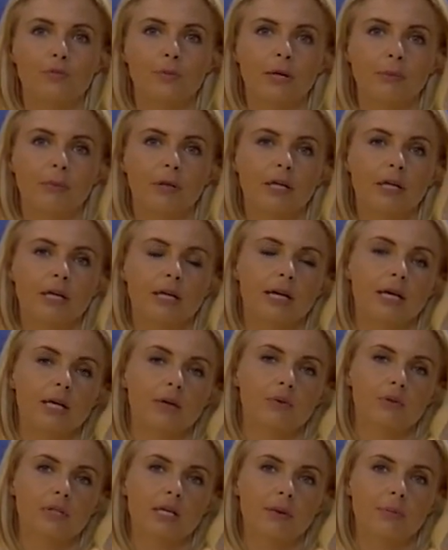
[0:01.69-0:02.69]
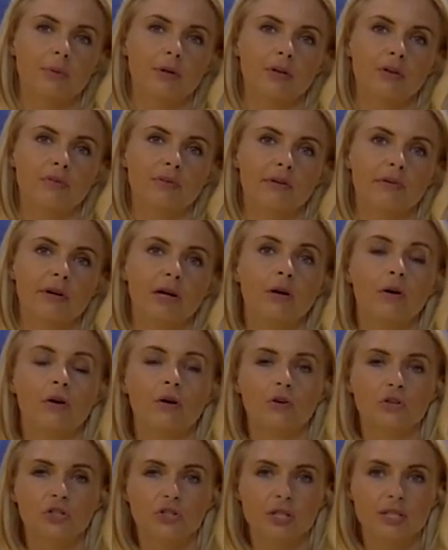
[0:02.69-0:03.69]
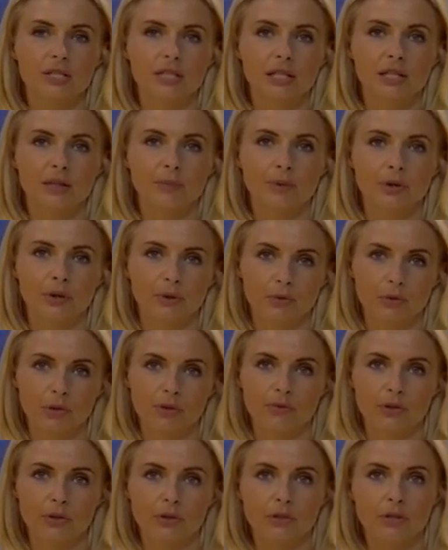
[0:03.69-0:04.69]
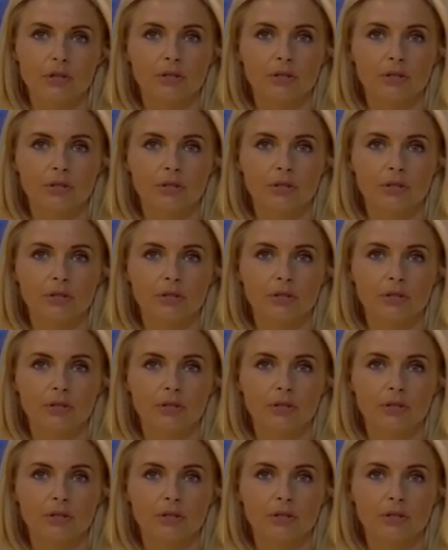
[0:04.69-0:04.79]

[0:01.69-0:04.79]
Premier kraju zaapelowała o oszczędzanie prądu i wody,